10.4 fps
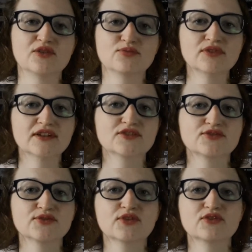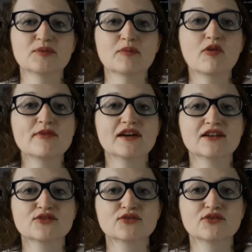le point lecture de mes premières
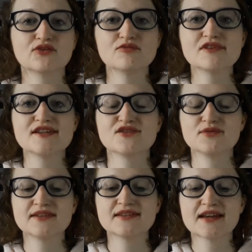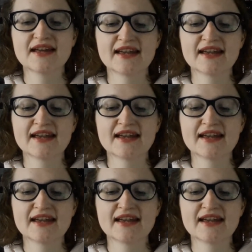lectures de 2018.